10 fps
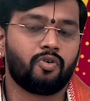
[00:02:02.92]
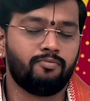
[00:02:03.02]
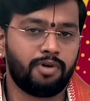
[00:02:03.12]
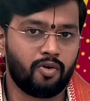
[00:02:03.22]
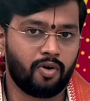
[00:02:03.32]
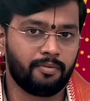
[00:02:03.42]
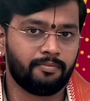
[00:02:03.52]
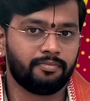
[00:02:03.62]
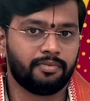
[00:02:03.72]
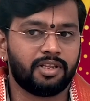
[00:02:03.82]
கும்பகோணம்
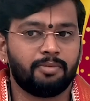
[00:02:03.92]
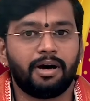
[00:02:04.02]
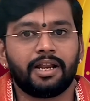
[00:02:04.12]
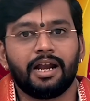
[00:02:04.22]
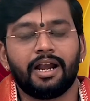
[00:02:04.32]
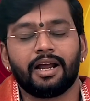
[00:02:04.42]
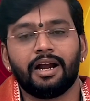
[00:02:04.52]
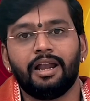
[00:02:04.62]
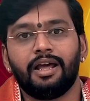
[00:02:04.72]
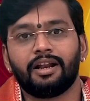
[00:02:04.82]
இந்த மாதிரி
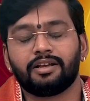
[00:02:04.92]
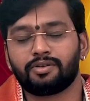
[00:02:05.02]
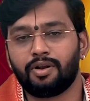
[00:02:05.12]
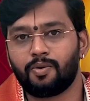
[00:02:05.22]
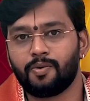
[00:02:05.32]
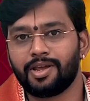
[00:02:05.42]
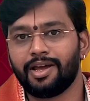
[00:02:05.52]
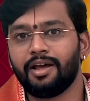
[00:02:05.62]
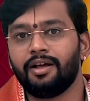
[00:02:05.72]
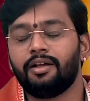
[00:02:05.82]
இடங்களில் நான் சொல்லக்கூடிய
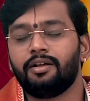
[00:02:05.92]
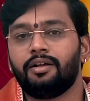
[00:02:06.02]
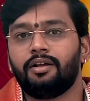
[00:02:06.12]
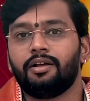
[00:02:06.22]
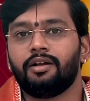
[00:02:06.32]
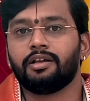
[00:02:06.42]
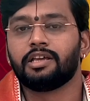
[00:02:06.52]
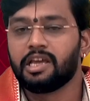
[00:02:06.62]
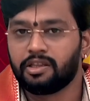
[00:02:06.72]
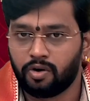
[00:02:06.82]

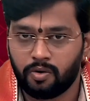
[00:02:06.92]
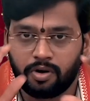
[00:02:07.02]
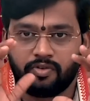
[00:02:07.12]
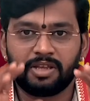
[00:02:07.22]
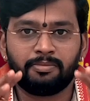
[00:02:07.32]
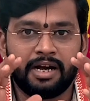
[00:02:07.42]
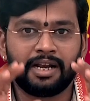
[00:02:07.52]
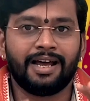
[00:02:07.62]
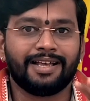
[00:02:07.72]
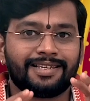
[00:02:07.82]
ஏதோ ஒரு விதமான
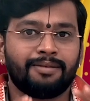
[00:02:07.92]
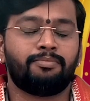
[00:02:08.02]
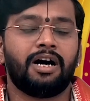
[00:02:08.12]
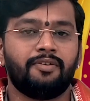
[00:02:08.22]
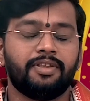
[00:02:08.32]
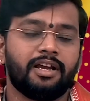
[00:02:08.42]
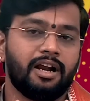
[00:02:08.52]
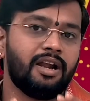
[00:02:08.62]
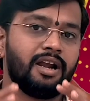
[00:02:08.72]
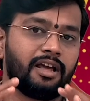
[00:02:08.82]

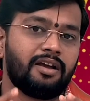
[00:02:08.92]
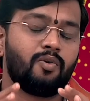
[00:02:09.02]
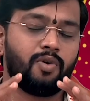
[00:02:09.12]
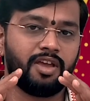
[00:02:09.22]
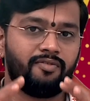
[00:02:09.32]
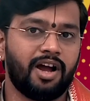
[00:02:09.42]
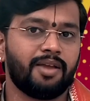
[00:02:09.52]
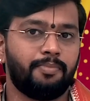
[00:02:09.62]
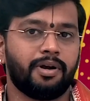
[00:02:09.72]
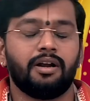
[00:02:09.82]
அசம்பாவிதங்கள் நடக்கக்கூடிய
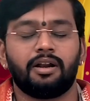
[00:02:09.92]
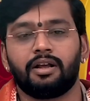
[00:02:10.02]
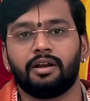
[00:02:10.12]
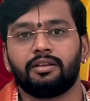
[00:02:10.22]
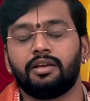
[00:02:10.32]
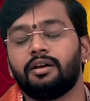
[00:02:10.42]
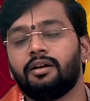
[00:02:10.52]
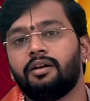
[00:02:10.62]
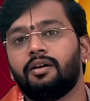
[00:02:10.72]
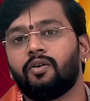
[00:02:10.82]
வாய்ப்புகள் இருக்கிறது
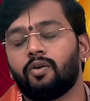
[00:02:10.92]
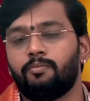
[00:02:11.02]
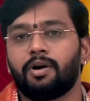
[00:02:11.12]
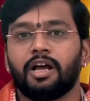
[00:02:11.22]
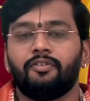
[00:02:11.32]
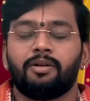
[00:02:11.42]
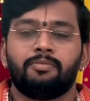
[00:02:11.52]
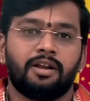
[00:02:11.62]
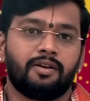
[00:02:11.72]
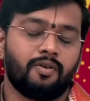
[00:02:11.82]
ரொம்ப
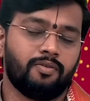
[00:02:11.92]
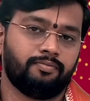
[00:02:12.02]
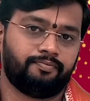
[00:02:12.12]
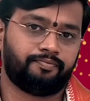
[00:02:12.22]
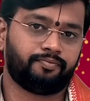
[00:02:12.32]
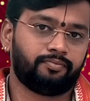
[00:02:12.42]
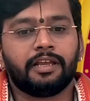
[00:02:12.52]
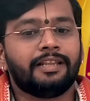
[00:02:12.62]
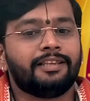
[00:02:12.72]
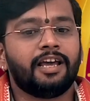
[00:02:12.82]
கவனமாக இருக்கணும்
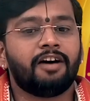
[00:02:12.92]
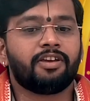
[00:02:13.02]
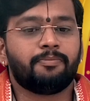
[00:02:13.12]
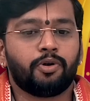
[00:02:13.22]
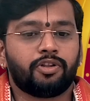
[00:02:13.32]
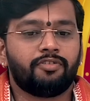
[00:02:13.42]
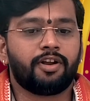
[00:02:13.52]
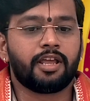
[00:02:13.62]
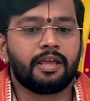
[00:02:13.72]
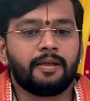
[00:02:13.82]
இந்தியாவை
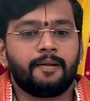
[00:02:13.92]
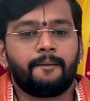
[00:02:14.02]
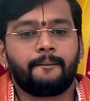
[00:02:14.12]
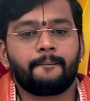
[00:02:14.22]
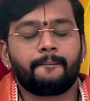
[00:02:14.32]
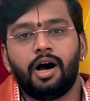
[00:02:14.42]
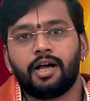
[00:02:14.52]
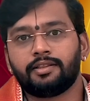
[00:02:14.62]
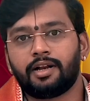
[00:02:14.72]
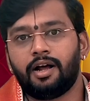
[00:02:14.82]
பொறுத்தவரை
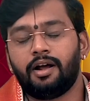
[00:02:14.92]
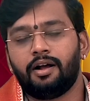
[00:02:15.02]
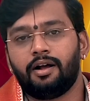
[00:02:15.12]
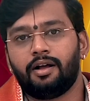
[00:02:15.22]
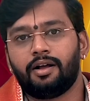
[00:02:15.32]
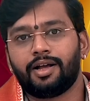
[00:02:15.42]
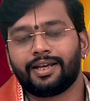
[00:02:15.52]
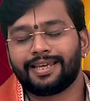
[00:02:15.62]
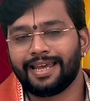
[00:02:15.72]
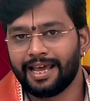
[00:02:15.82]
ஆந்திரா
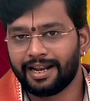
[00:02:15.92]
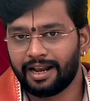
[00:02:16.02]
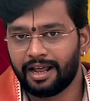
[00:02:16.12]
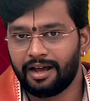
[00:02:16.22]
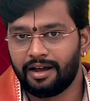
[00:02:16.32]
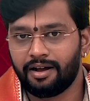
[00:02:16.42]
கேரளா